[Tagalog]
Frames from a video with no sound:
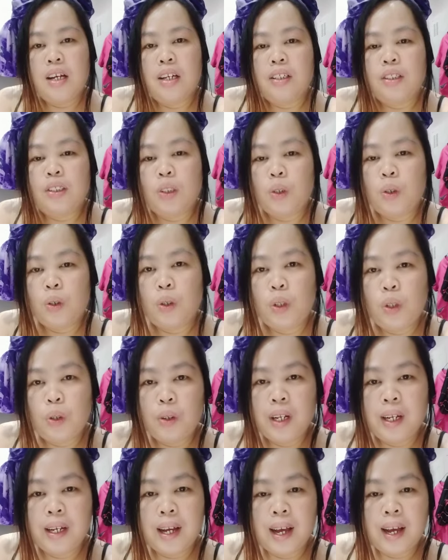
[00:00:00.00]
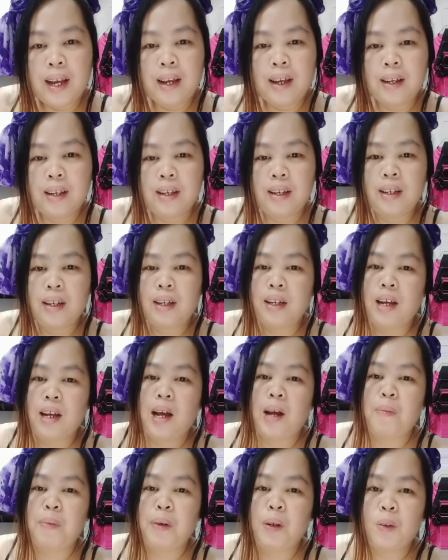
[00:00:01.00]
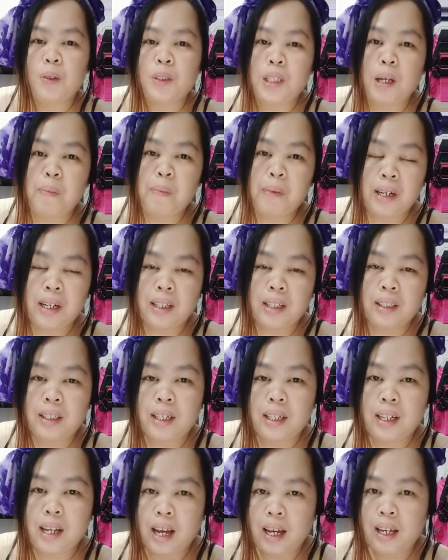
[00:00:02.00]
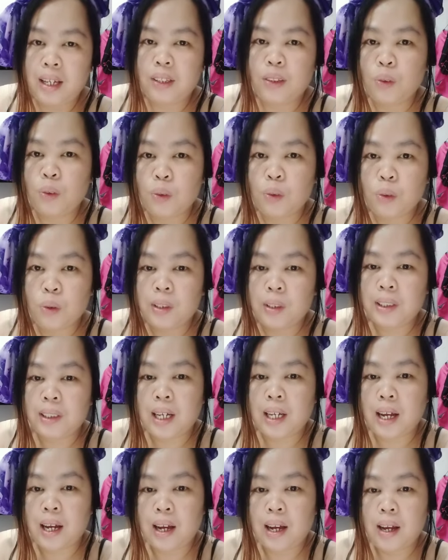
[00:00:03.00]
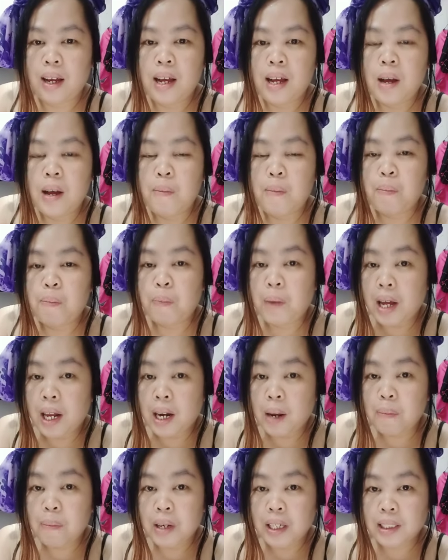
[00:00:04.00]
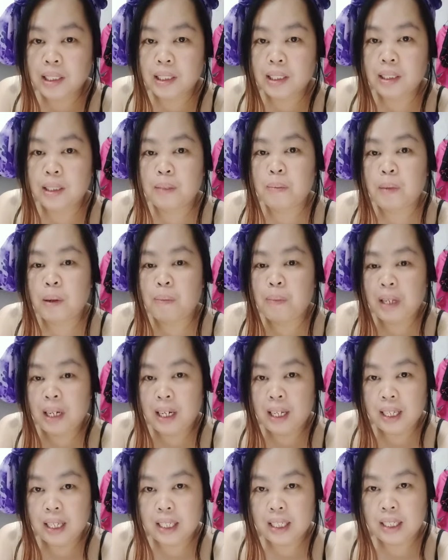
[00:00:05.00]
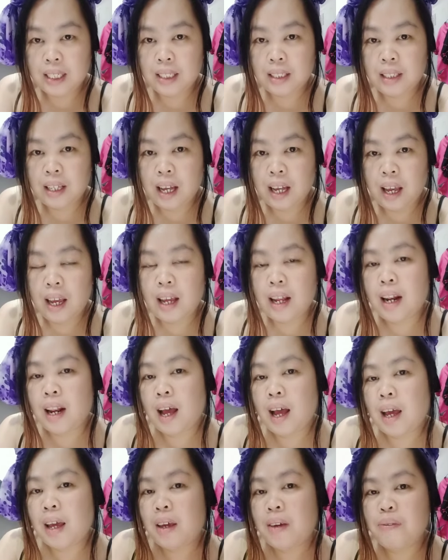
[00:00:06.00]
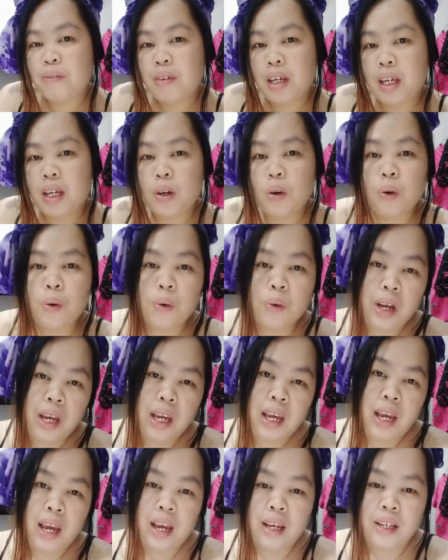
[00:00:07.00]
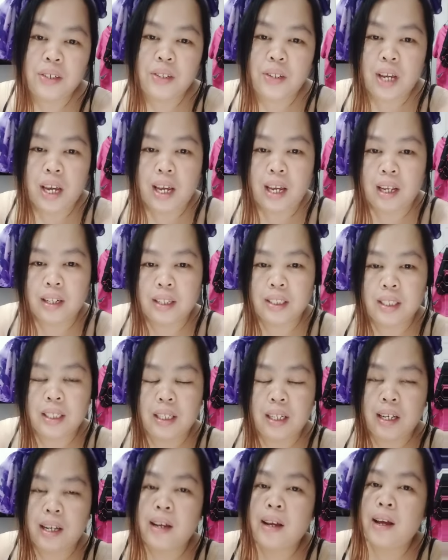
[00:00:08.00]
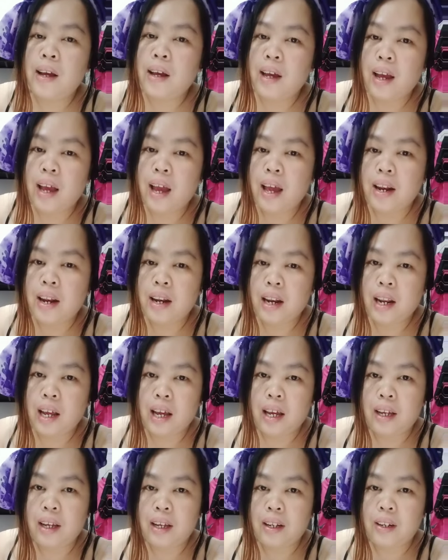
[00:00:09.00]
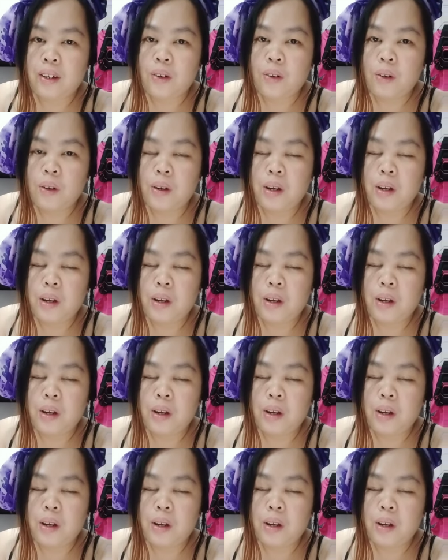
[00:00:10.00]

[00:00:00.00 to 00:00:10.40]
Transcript: So, yun na nga. Ang pag-usapan natin ay tungkol sa para mas mabilis na L-I-V-O-A-A-J-C and I, no?